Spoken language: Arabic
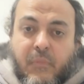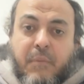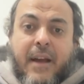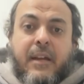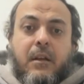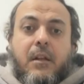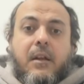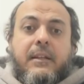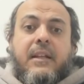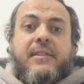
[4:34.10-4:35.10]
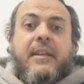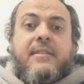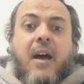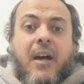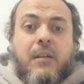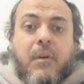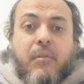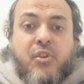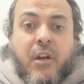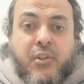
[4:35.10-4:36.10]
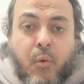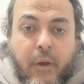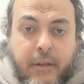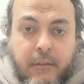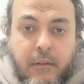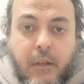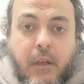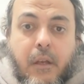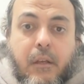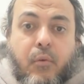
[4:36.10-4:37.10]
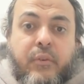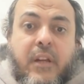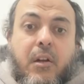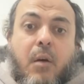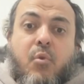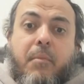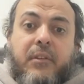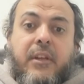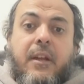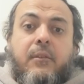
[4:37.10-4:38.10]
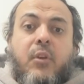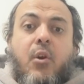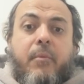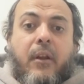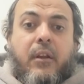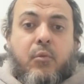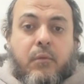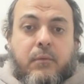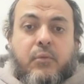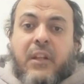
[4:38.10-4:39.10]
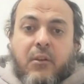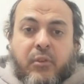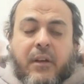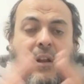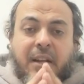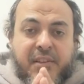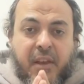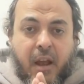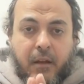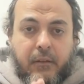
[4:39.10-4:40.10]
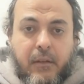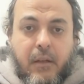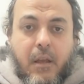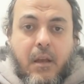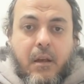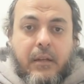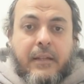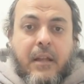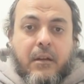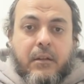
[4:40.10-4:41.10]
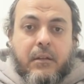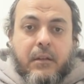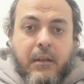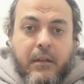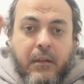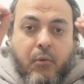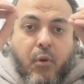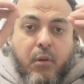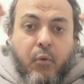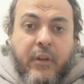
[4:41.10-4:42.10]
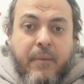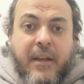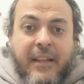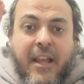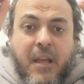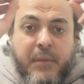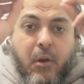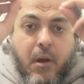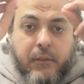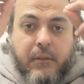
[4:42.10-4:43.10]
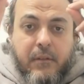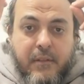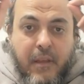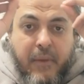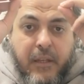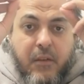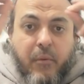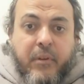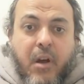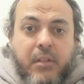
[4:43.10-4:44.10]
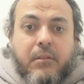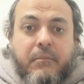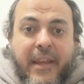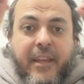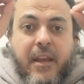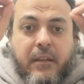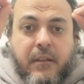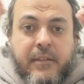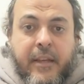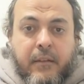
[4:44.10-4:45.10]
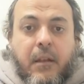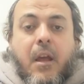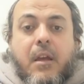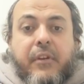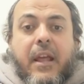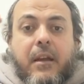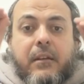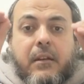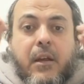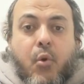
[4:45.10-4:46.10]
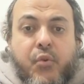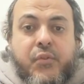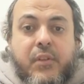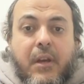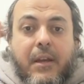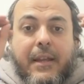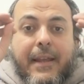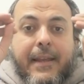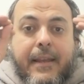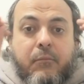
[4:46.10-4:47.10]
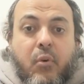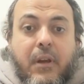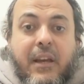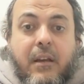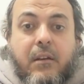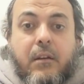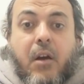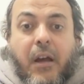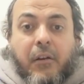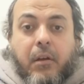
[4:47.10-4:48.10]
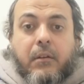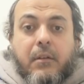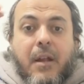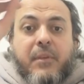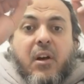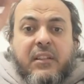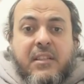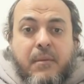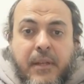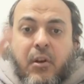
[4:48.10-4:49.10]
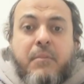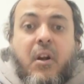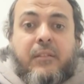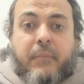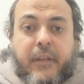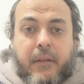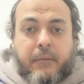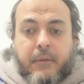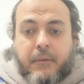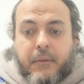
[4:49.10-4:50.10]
بمعنى أن الإنسان إذا أحرم قبل شهر شوال يكون إحرامه باطلا ولا يقبل حجه وده لو ده رأي أصح لأن آه، كل كل عبادة لها ميقات زمني وميقات مكاني إذا كان فلا يجوز إيه، خرق الميقات الزماني والميقات المكاني